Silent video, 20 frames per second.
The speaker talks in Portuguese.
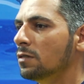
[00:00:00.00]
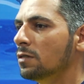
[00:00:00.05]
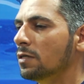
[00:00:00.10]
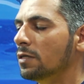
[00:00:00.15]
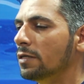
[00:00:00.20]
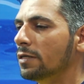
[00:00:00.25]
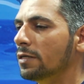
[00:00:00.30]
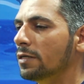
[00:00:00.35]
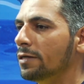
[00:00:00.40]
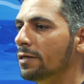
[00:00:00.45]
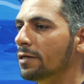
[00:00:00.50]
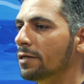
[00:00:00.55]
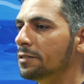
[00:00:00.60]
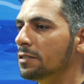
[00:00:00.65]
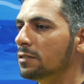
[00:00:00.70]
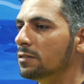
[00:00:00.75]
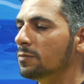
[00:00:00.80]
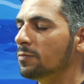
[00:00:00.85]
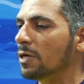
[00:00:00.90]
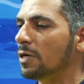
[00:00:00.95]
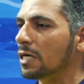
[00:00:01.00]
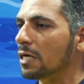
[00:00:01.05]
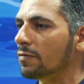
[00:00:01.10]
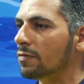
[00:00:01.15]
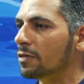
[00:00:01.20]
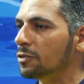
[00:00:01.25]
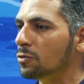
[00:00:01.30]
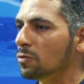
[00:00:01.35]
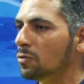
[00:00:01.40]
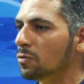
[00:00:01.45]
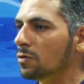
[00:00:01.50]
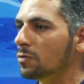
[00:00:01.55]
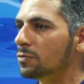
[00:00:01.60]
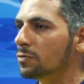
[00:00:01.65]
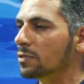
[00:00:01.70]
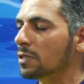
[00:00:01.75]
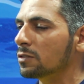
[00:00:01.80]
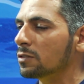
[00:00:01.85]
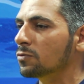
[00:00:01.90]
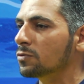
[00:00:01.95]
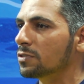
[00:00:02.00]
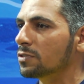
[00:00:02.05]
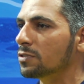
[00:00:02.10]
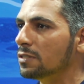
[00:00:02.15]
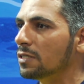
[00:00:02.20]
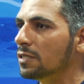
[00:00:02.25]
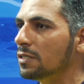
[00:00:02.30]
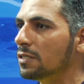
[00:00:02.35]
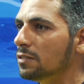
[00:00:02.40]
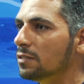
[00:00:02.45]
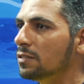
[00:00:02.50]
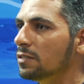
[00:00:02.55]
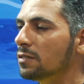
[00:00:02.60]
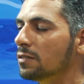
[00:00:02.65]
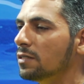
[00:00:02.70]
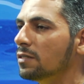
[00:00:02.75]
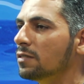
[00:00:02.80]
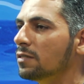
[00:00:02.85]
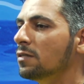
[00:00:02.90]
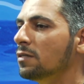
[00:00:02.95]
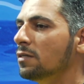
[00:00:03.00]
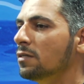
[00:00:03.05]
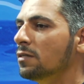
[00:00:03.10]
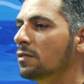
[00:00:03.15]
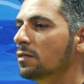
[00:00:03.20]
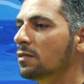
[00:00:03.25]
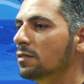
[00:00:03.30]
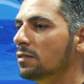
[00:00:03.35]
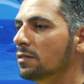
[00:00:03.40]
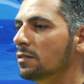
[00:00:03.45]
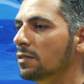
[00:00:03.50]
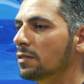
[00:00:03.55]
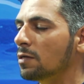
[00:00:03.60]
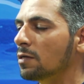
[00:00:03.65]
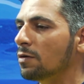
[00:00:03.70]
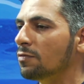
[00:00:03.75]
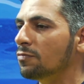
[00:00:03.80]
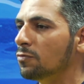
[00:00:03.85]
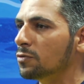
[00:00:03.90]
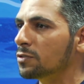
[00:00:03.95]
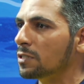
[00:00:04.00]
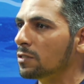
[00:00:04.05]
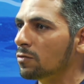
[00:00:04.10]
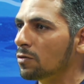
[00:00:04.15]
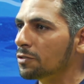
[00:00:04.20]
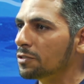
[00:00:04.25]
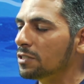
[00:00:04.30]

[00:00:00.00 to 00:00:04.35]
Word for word: é, a gente marcava jogos, a torcida ia, né? E era uma força que nós